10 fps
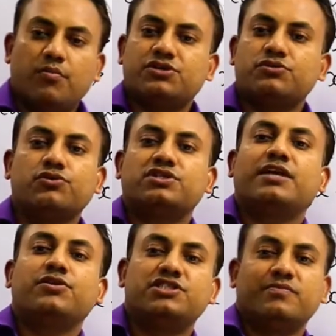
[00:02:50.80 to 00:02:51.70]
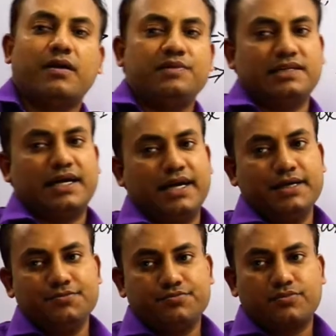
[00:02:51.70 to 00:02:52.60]
बच्चों दूसरा दोस्त तो जवाब देता है
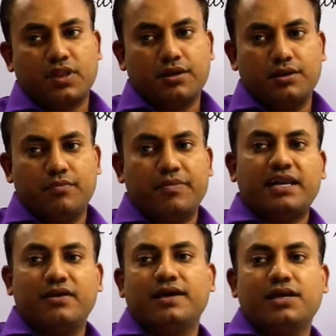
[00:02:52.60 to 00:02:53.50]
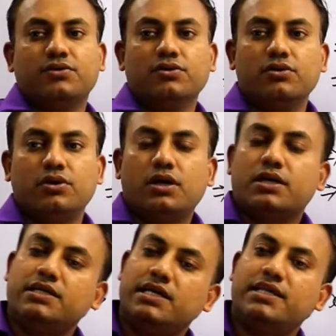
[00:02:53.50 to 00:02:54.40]
पहले वाले को
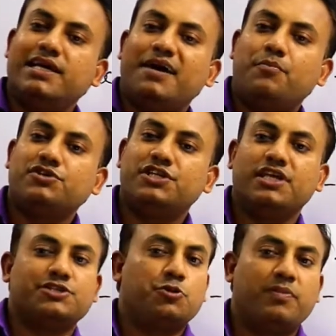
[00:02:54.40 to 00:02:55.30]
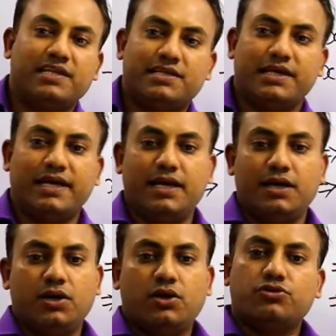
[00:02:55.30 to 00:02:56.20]
कि यदि आप मुझे दस रुपए देते हैं
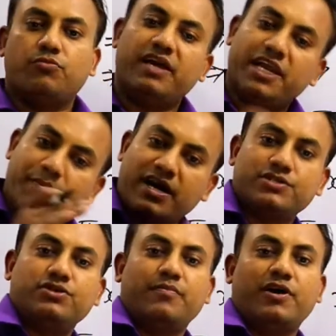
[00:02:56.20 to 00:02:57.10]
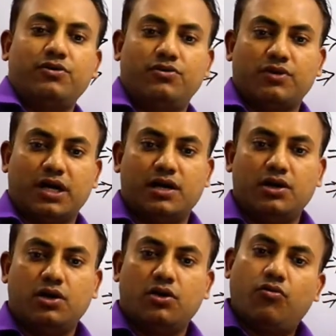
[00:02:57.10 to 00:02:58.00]
तो मेरे पास जो अमाउंट होगा
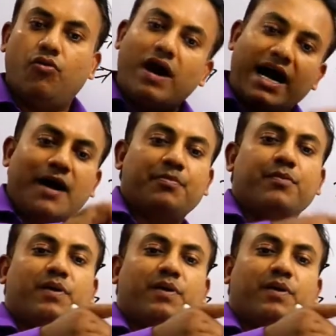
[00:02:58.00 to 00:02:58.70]
वो आपके